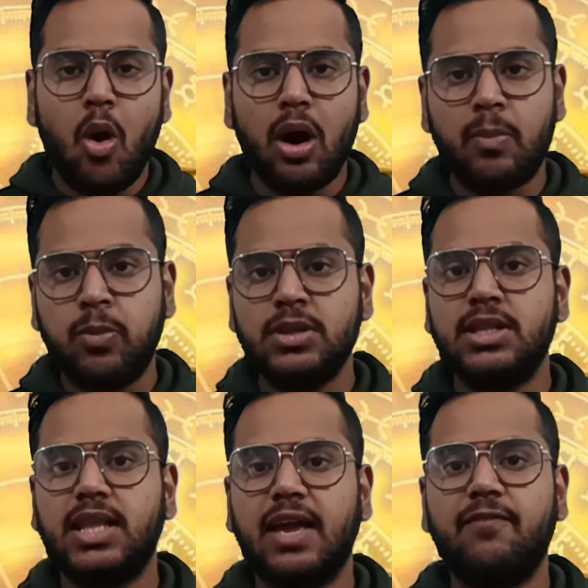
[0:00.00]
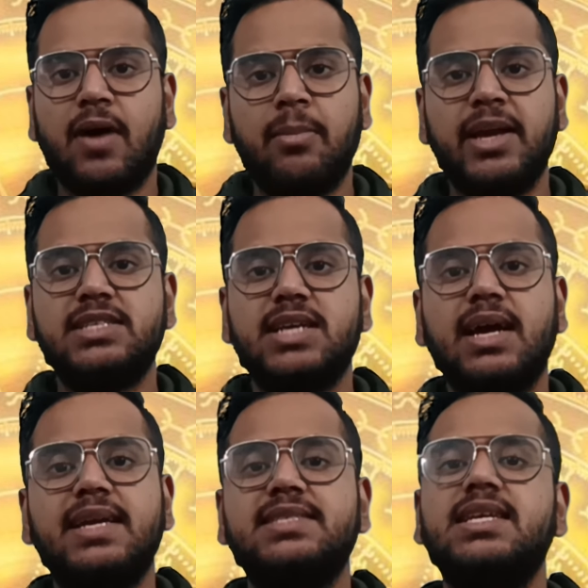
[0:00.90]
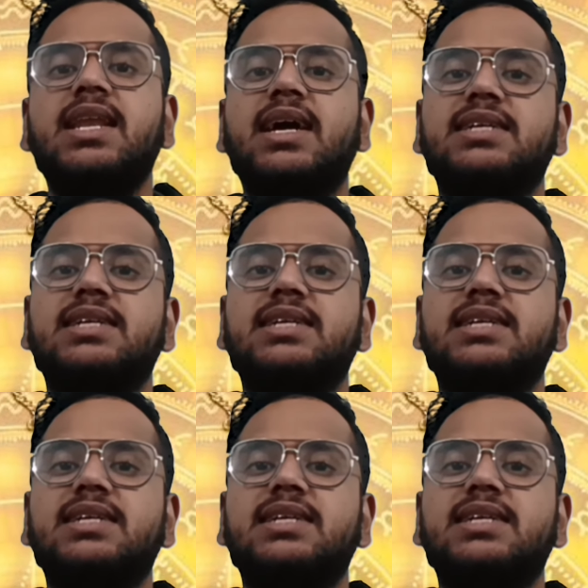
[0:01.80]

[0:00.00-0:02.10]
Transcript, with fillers: और बुद्धदेव हमेशा किसी ना